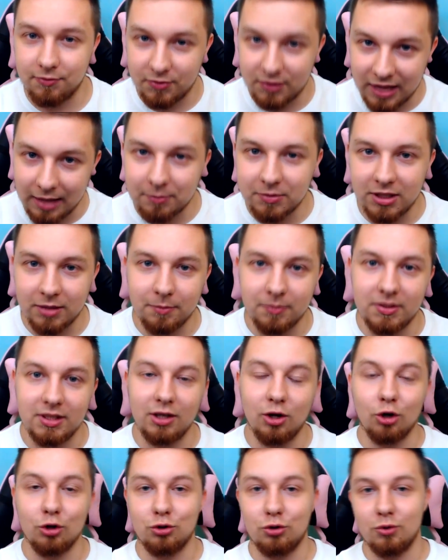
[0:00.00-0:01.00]
w tamtym
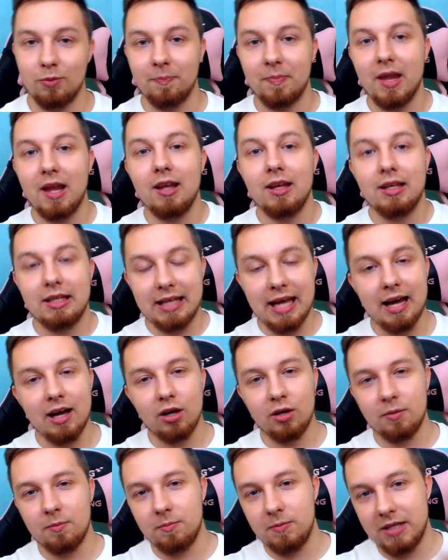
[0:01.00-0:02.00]
tygodniu.
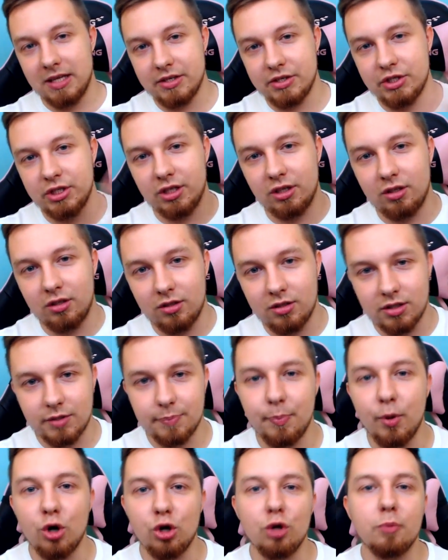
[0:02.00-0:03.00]
Ja jeszcze
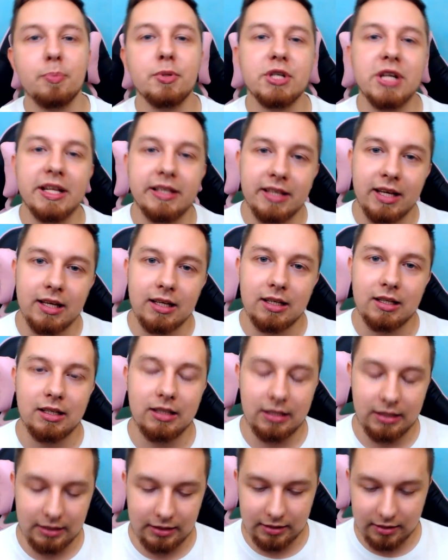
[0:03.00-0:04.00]
sporo przed
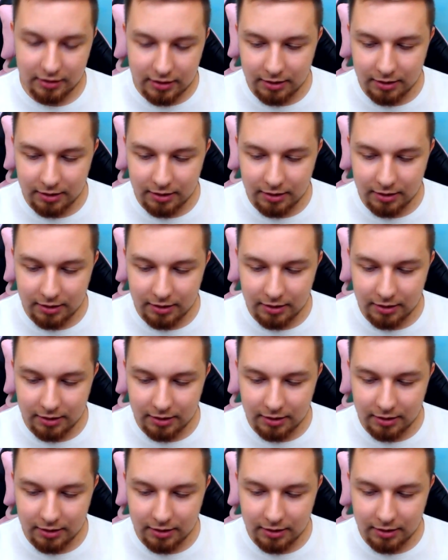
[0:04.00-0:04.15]
y,